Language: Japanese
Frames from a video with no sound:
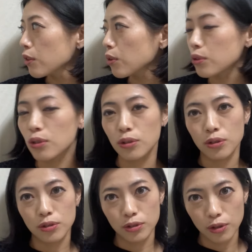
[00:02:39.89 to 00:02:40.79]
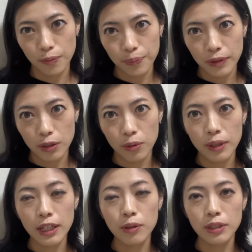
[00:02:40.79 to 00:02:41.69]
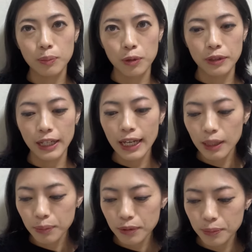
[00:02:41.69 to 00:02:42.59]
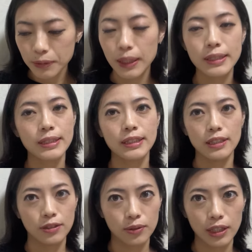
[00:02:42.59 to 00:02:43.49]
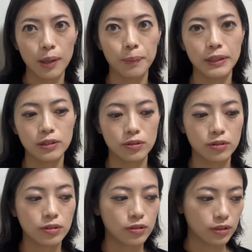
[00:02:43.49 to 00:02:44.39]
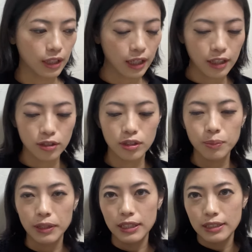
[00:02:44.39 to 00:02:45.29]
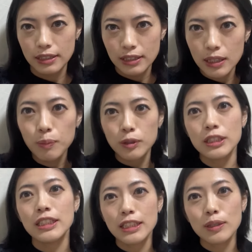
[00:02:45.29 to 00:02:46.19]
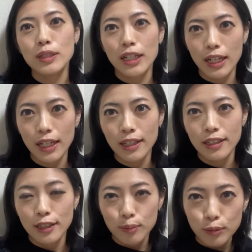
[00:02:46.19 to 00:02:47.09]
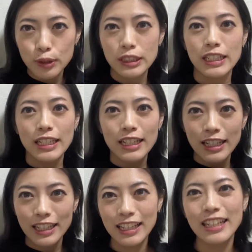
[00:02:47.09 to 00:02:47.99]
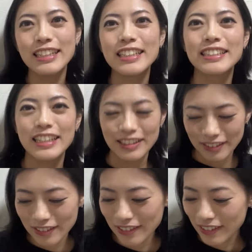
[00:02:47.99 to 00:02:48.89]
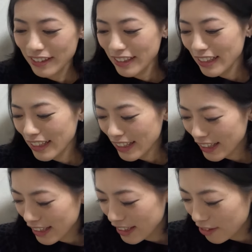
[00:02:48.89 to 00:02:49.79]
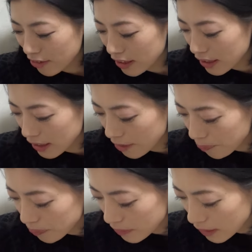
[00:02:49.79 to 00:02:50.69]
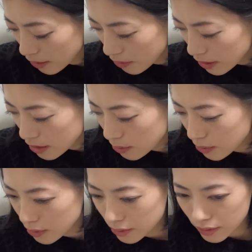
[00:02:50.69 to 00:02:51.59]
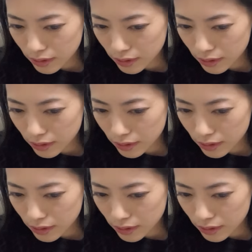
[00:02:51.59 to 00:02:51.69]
コットンの布、これよりもだいぶ分厚いんですよ、キャンバスの布って。今ね全部敷いてるから持ち上げられないんですけど、これがね私の